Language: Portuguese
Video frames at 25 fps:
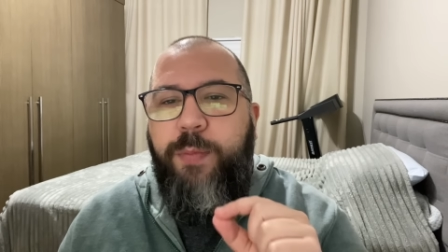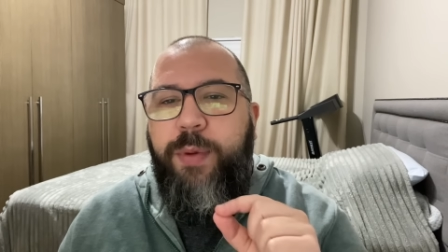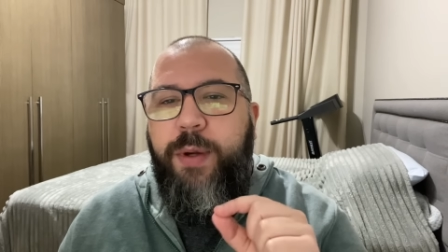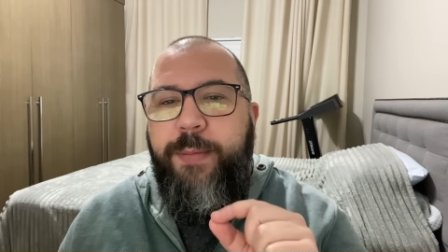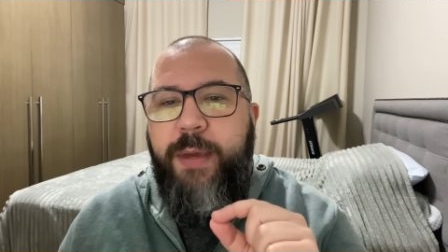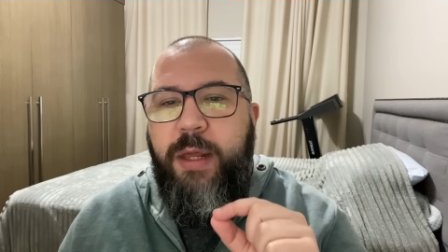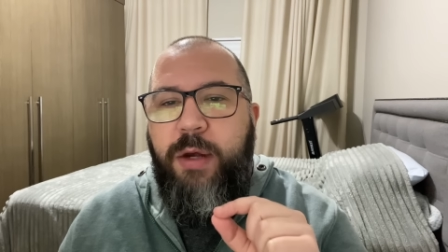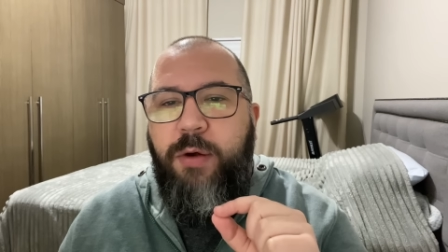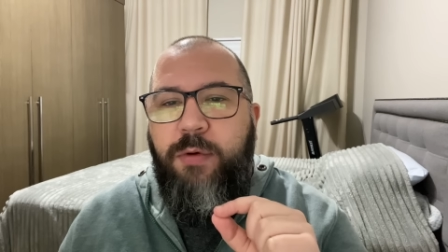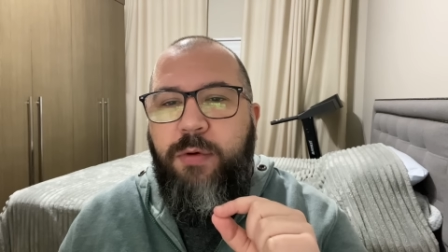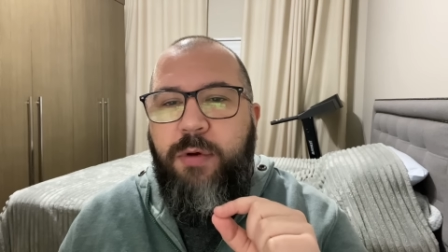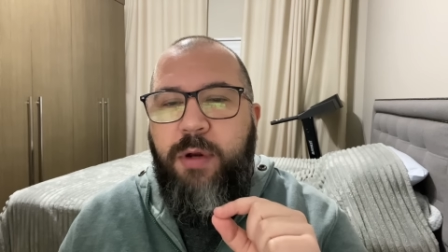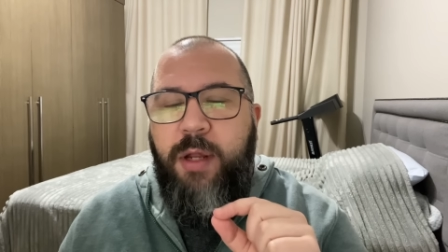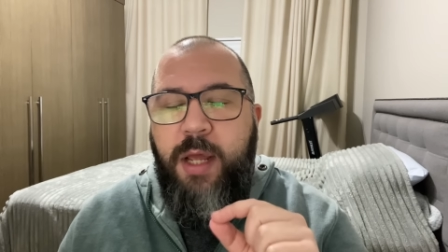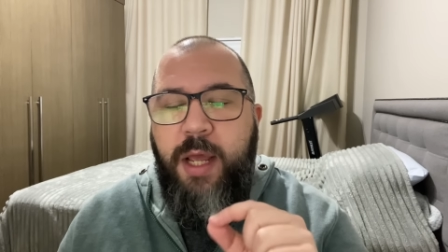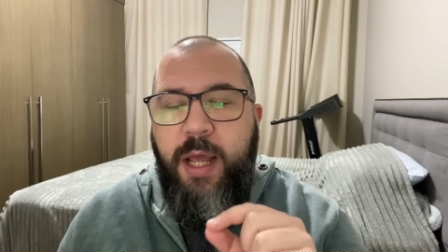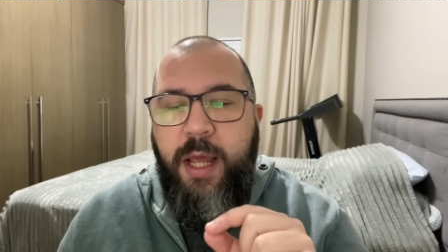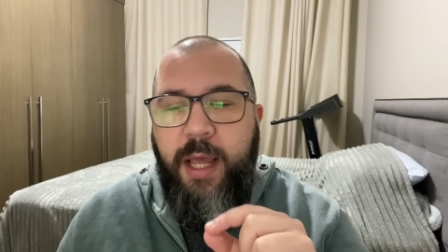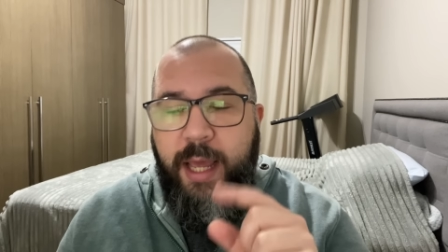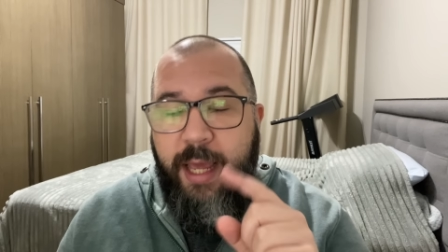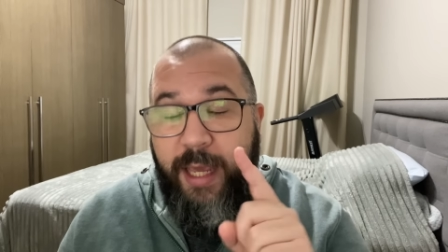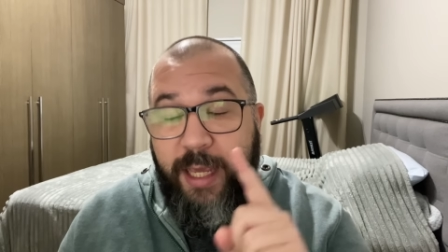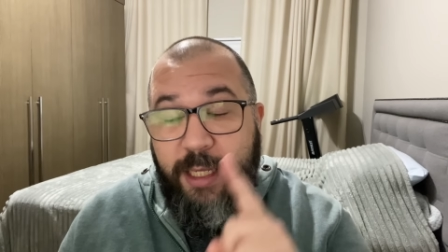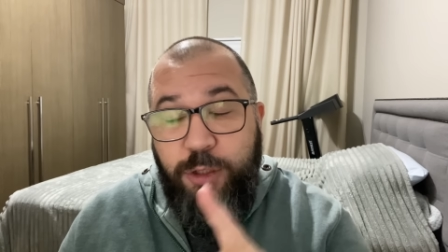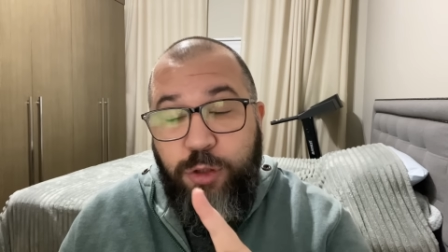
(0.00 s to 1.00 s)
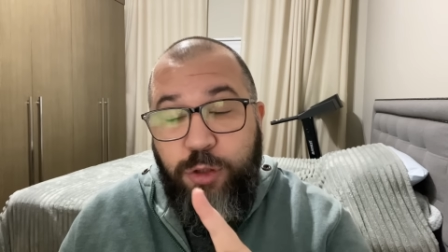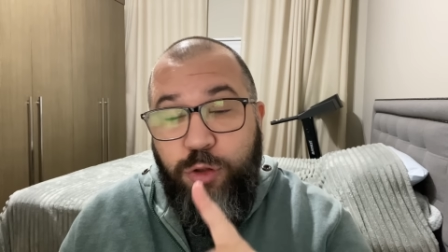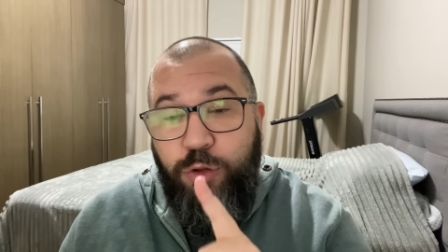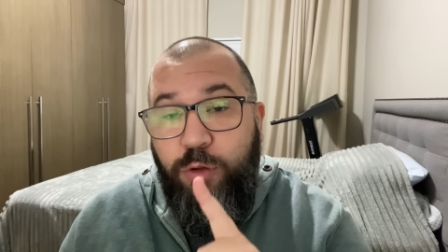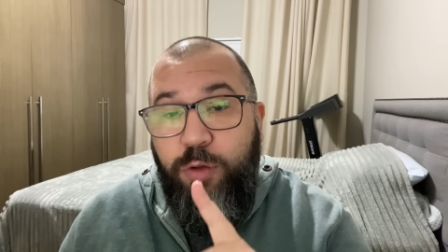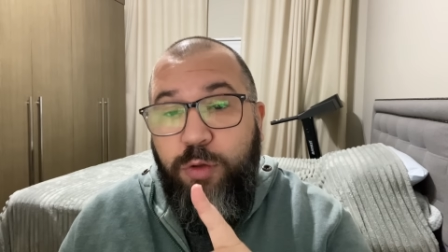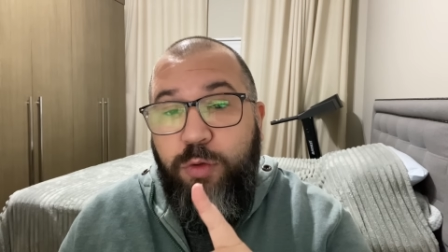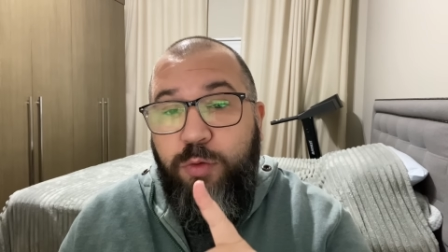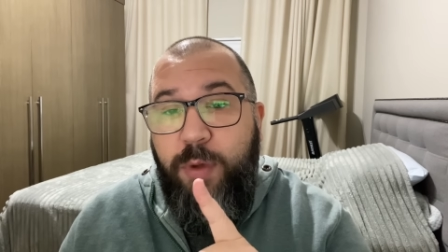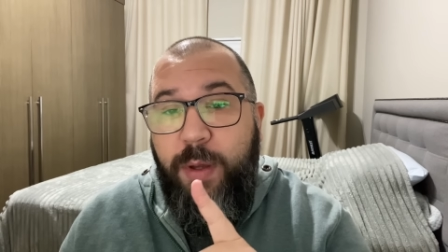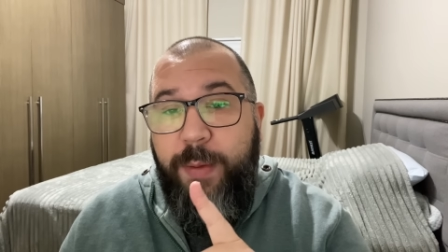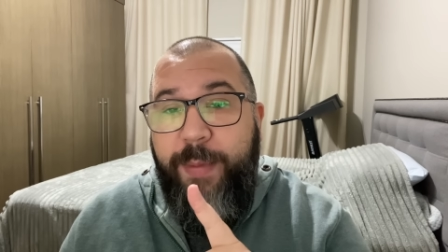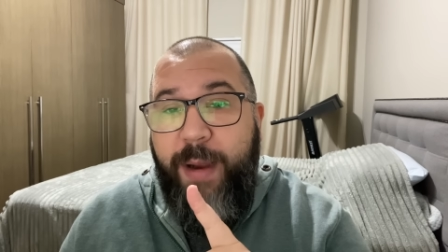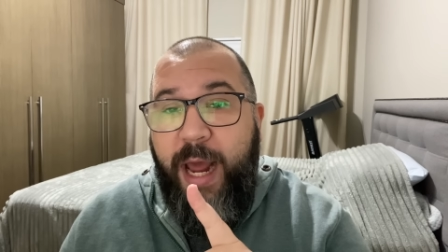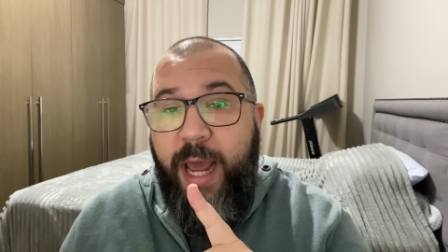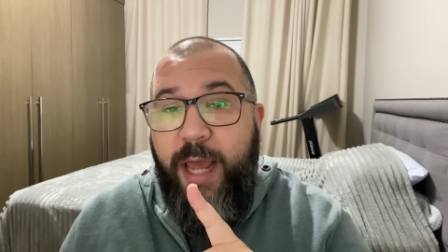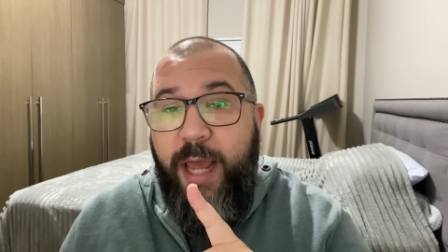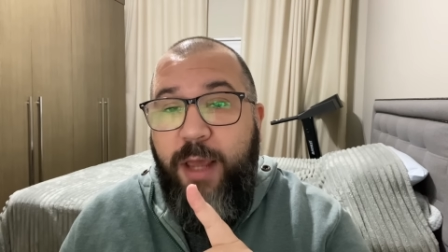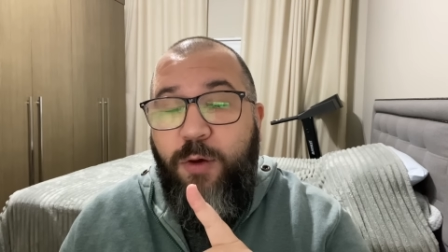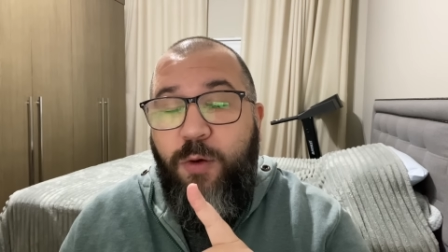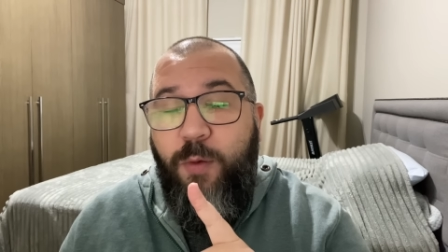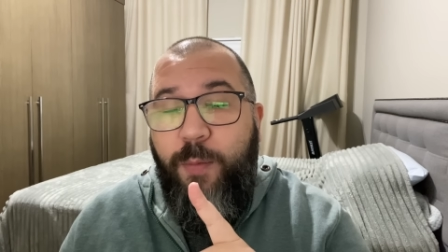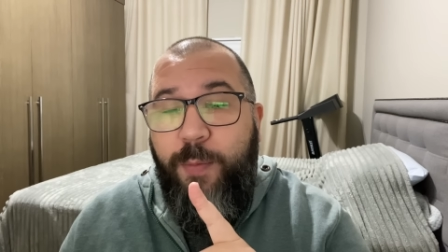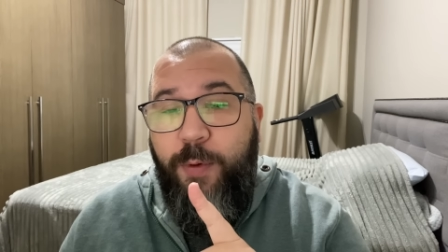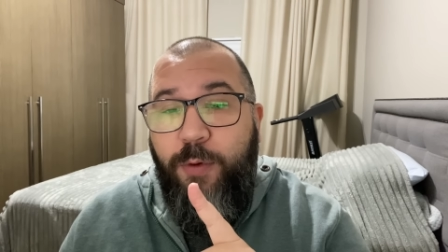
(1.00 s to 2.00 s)
primeiro estudo do
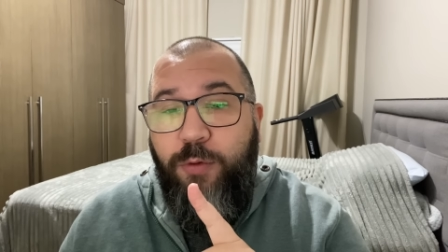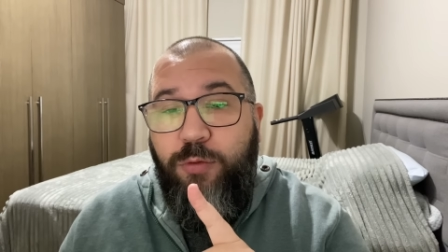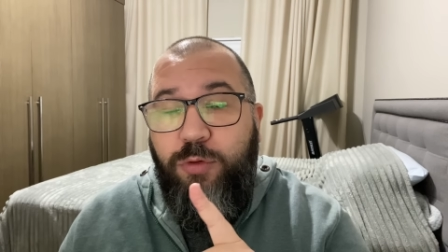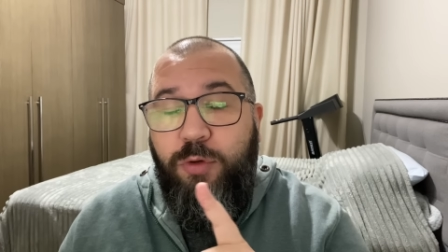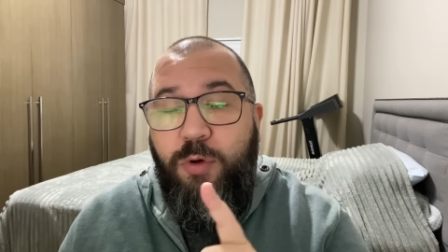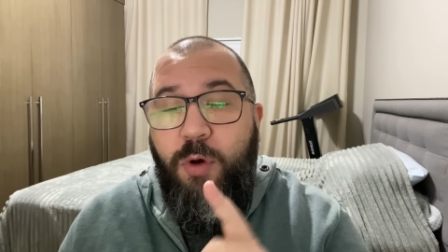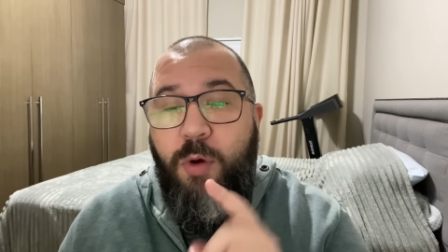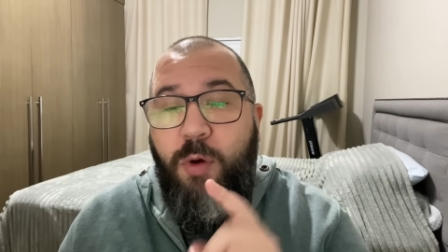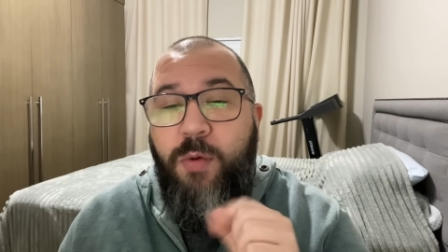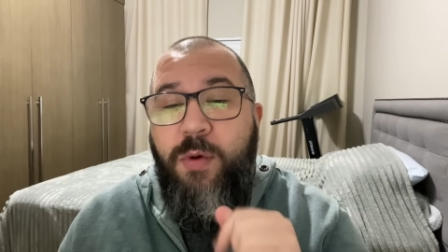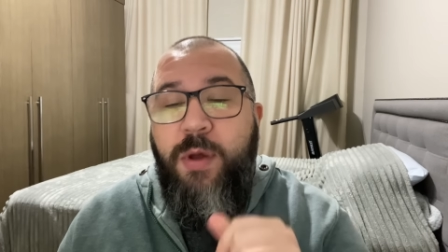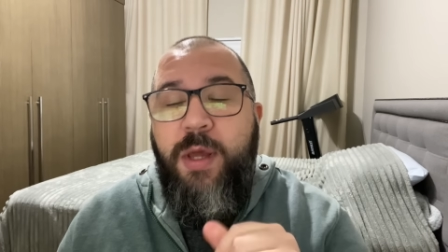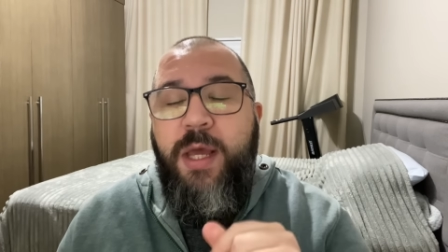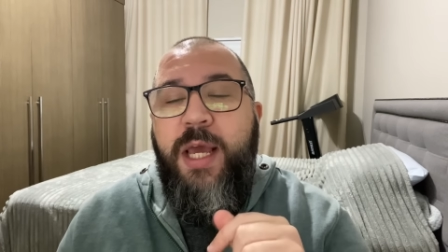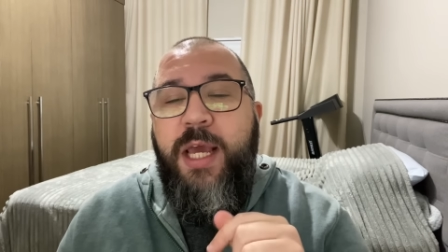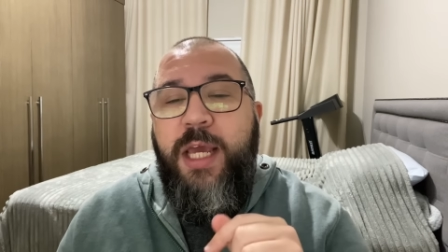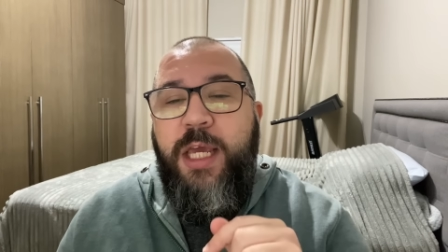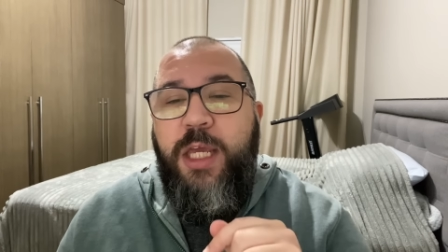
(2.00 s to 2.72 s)
hebraico.com